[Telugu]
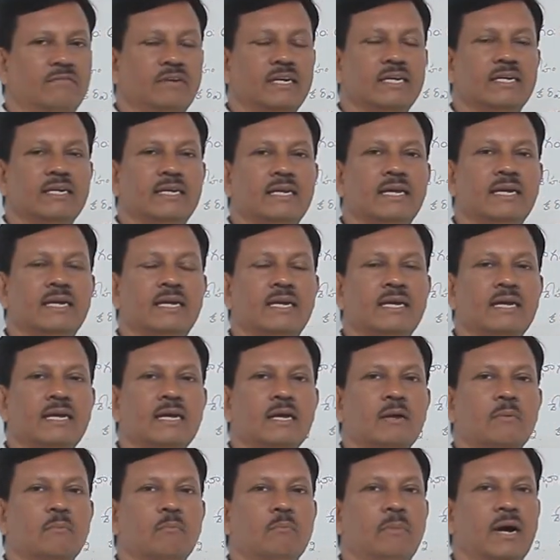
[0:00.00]
వీటిని
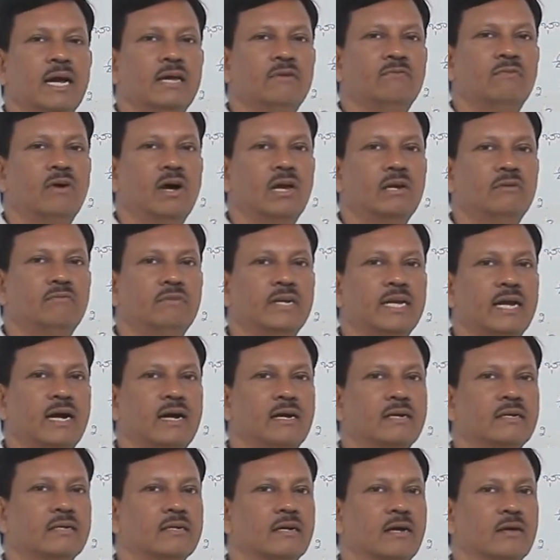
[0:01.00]
బైవాల్వియా
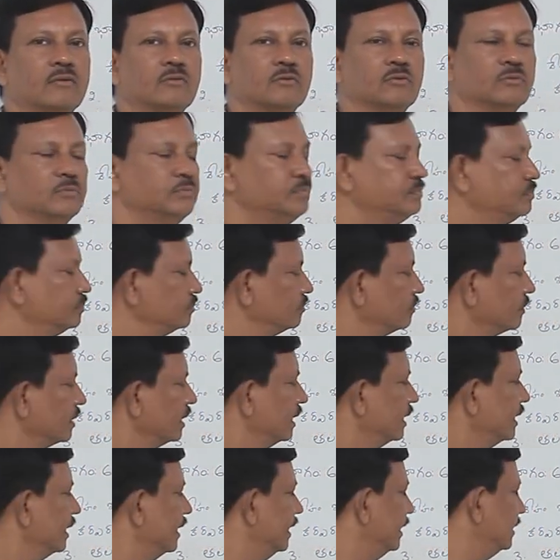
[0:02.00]
అంటారు
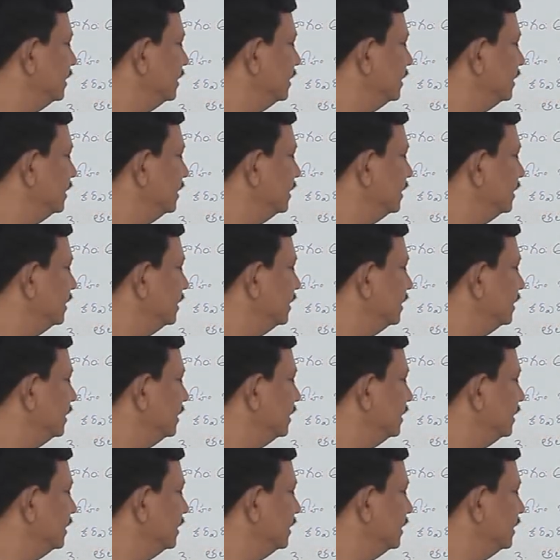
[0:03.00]
ఈ